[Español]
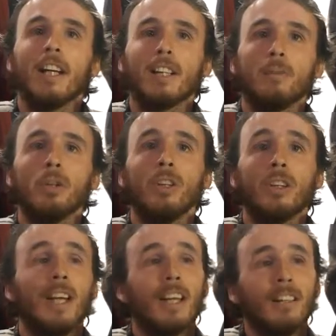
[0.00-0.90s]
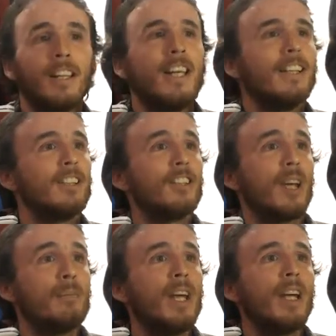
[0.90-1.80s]
que hayan podido estar, y eso
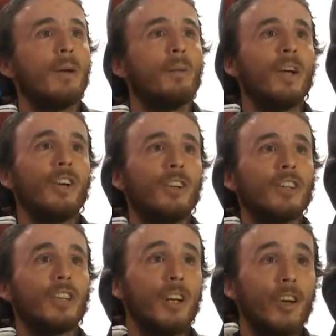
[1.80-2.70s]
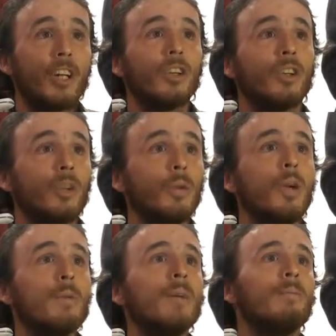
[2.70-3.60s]
también es bueno, ¿no? Ser honesto con
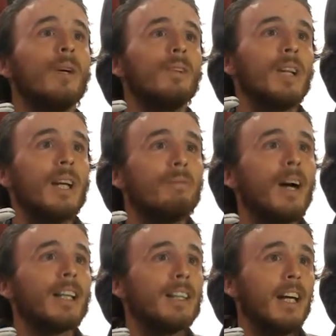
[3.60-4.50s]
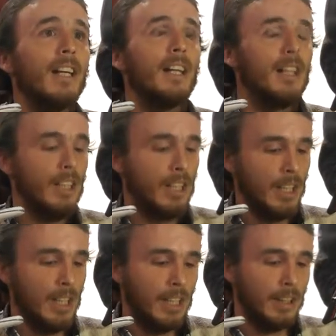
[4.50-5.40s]
uno mismo, más allá
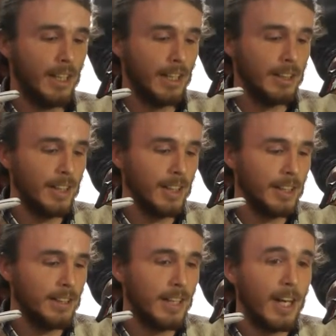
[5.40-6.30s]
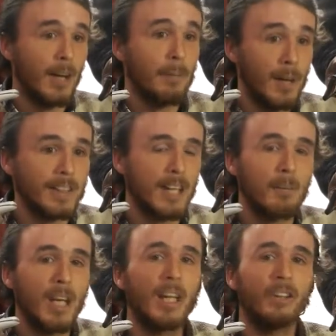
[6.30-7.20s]
de, los
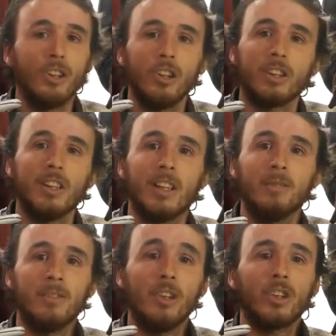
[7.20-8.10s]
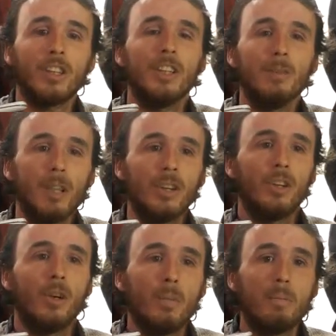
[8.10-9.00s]
pensamientos y los, los,
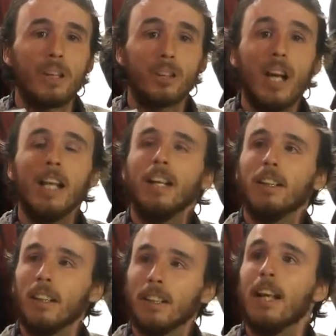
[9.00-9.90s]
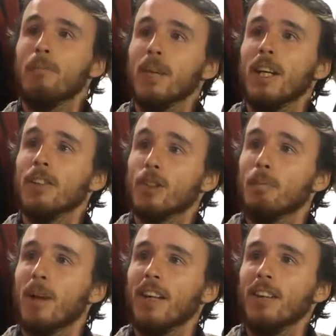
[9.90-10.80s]
sentimientos personales que están bien y
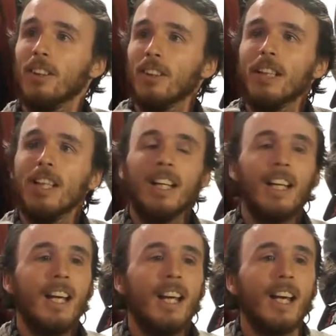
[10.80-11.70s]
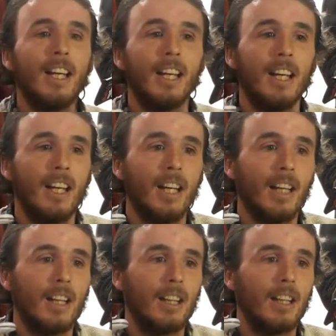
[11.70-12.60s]
son válidos.
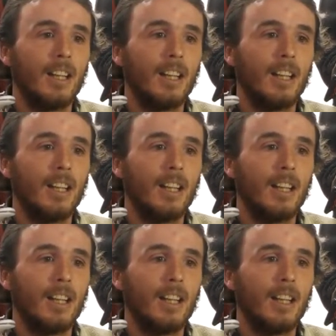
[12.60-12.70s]
Eh,